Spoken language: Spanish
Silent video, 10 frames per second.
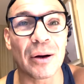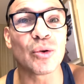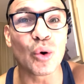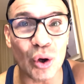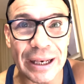
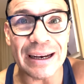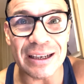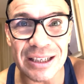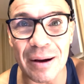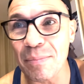Cuando uno cree
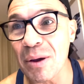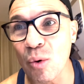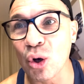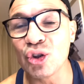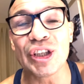que ya
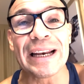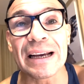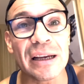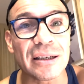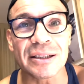Vivol tiene
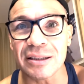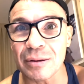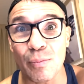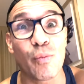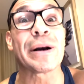que
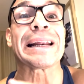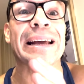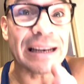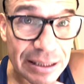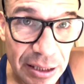irse,
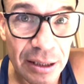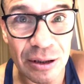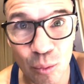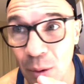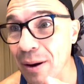regresa y
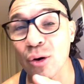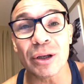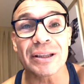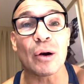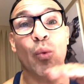te vuelve a
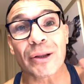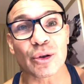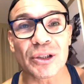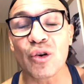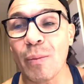conectar cuatro
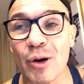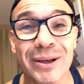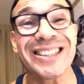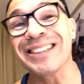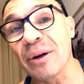o cinco más
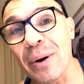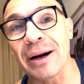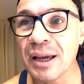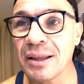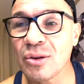más y se
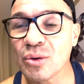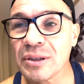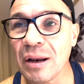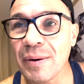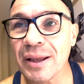va.
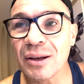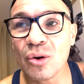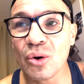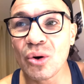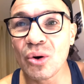Entonces, la verdad que
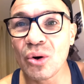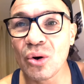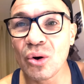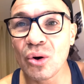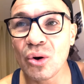
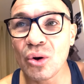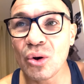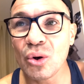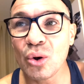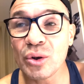lo,
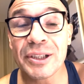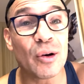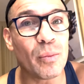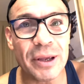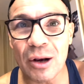lo
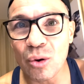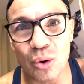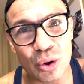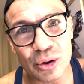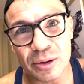hicieron bien los
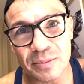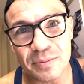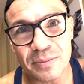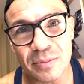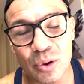dos.
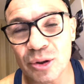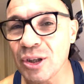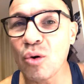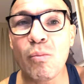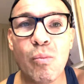Lo
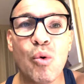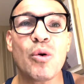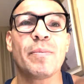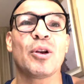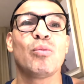hicieron
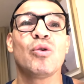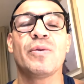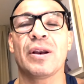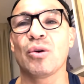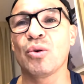muy, pero muy
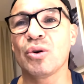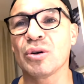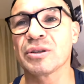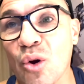bien los dos.